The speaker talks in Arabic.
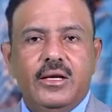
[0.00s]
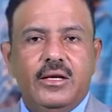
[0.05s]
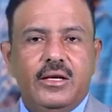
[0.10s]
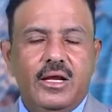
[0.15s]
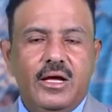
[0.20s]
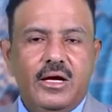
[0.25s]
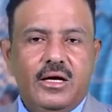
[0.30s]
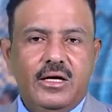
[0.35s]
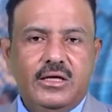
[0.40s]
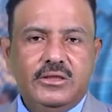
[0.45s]

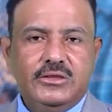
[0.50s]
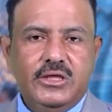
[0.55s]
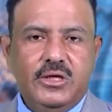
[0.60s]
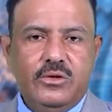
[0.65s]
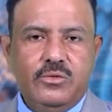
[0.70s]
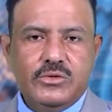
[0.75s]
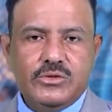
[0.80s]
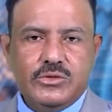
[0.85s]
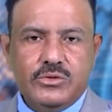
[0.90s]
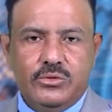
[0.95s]
ناقش
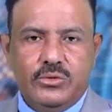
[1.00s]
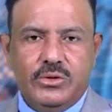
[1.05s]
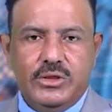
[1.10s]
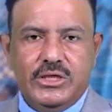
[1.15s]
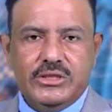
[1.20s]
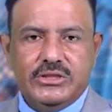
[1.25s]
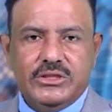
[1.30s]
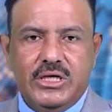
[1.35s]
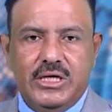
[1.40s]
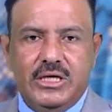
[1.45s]
وزير
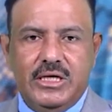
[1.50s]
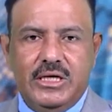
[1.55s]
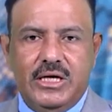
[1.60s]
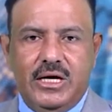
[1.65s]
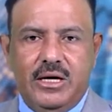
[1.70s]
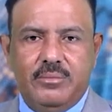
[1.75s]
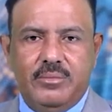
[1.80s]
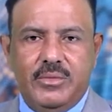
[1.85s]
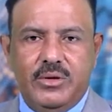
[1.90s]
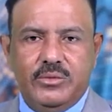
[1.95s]
الأشغال
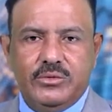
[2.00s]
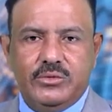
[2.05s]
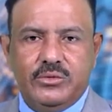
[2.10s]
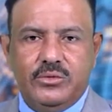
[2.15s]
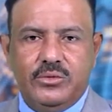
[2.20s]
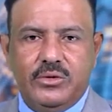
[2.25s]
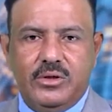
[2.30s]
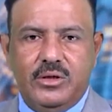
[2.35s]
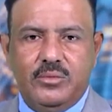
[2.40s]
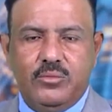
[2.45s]
العامة
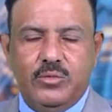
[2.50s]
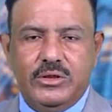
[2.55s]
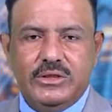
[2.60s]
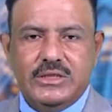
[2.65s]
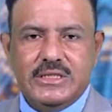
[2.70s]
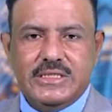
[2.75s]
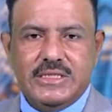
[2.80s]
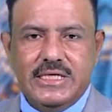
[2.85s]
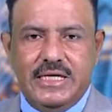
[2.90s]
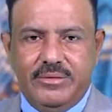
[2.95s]
والطرق
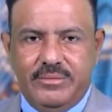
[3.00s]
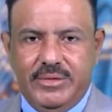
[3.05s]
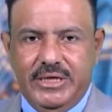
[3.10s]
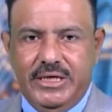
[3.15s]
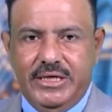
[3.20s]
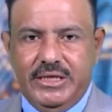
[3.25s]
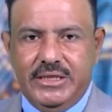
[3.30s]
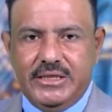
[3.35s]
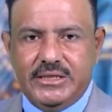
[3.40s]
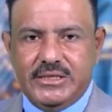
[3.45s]
المهندس سالم
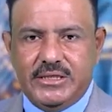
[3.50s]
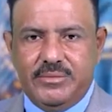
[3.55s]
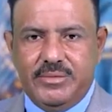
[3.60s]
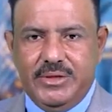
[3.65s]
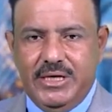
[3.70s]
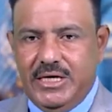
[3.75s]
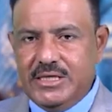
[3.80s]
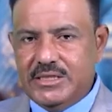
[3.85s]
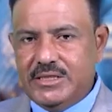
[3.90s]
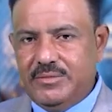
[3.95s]
الحريزي
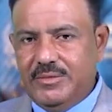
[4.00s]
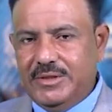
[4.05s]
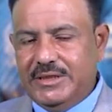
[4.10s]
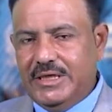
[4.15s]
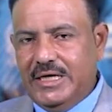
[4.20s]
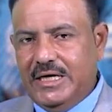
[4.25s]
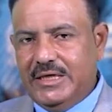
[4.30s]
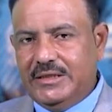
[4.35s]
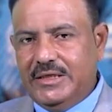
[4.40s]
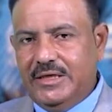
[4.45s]
بالعاصمة
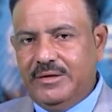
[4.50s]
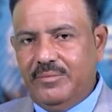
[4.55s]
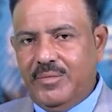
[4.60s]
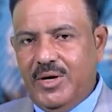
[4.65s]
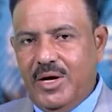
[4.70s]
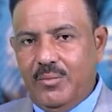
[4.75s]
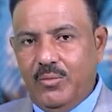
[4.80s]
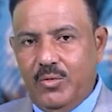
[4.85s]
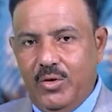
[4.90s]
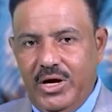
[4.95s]
عدن
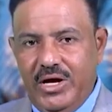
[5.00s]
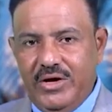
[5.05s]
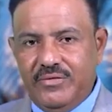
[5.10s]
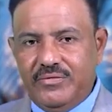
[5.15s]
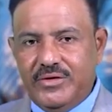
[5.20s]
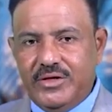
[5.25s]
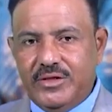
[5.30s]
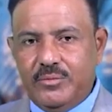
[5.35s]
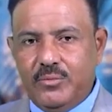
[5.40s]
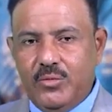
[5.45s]
مع
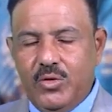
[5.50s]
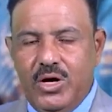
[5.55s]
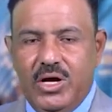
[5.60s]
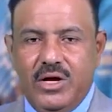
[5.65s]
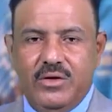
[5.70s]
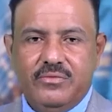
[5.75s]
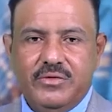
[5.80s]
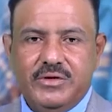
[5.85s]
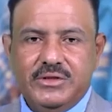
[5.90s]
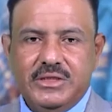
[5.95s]
محافظ
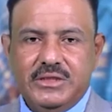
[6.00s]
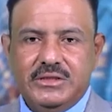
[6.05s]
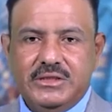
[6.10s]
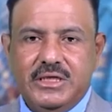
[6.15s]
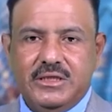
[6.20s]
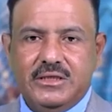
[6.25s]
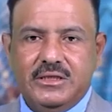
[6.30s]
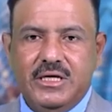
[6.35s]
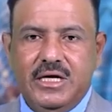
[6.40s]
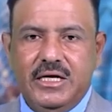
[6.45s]
محافظة
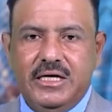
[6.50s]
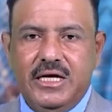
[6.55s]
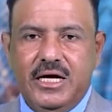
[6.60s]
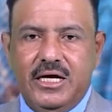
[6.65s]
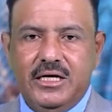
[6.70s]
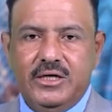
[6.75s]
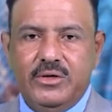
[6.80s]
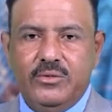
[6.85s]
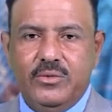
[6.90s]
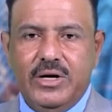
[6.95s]

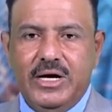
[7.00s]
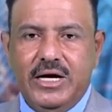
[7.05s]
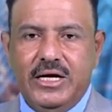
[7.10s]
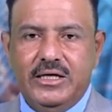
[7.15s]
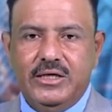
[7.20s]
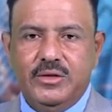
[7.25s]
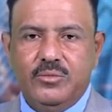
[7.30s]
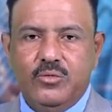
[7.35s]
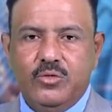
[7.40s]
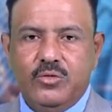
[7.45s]
الضالع اللواء
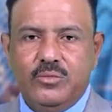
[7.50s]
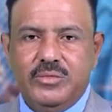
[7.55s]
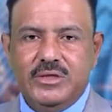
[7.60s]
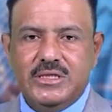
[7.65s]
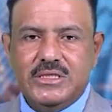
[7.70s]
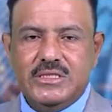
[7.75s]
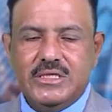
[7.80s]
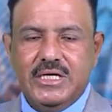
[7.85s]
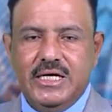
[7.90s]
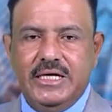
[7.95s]
علي
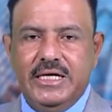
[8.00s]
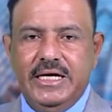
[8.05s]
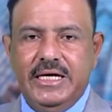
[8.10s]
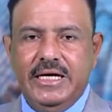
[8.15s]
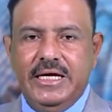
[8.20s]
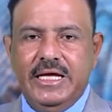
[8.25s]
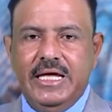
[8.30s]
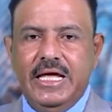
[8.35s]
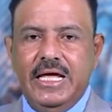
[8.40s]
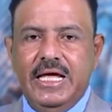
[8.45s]
مقبل
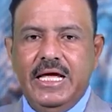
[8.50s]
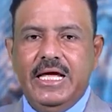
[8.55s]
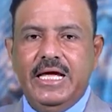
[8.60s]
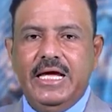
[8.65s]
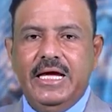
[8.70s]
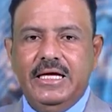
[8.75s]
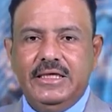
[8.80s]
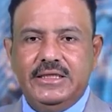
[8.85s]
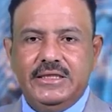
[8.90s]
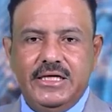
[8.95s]
صالح
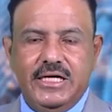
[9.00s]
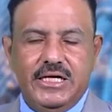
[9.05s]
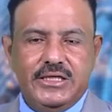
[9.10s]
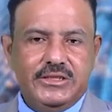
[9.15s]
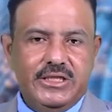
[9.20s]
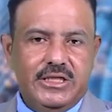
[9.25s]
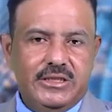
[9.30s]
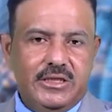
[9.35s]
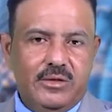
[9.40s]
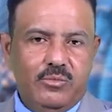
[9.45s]

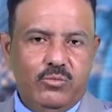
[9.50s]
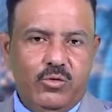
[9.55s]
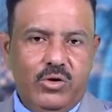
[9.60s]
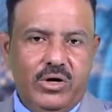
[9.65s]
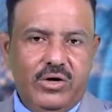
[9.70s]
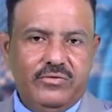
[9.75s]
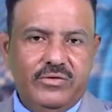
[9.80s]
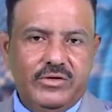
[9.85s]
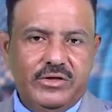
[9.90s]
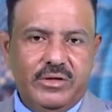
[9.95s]
احتياجات
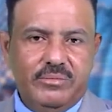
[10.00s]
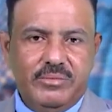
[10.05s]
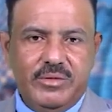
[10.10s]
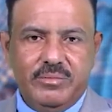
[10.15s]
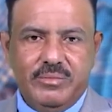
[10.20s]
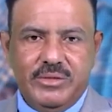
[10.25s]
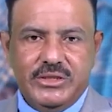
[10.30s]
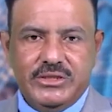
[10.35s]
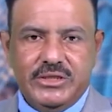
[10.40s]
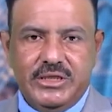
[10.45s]
المحافظة
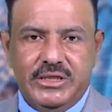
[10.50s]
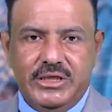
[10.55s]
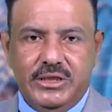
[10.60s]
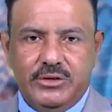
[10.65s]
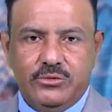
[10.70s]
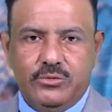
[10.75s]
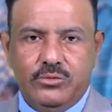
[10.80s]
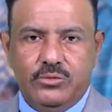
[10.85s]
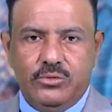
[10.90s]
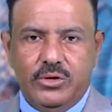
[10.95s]
من
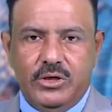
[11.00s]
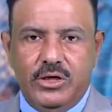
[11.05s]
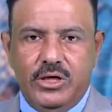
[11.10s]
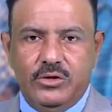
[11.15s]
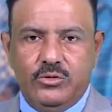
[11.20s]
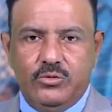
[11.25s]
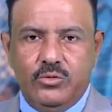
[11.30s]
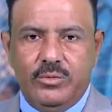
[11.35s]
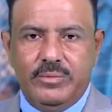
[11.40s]
مشاريع الطرقات